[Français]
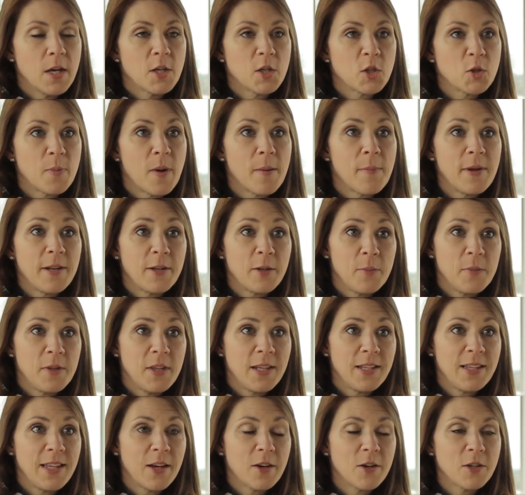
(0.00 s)
Je m'appelle
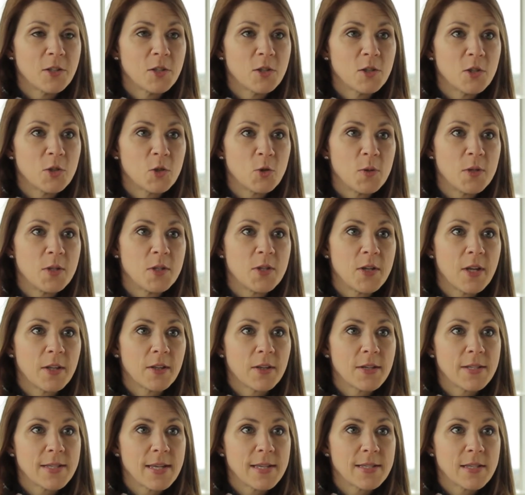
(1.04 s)
Dominique Desroches, je suis
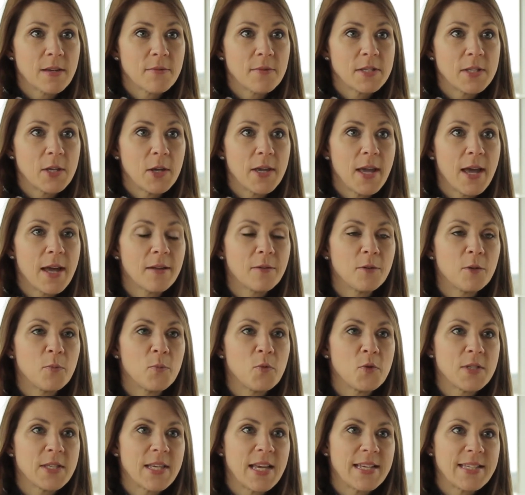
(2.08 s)
éducatrice en service de garde
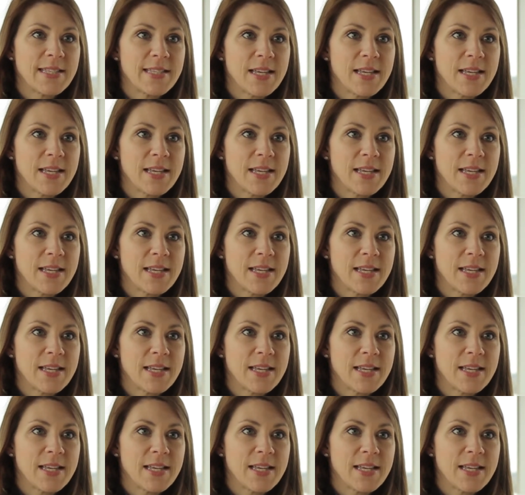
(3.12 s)
depuis 16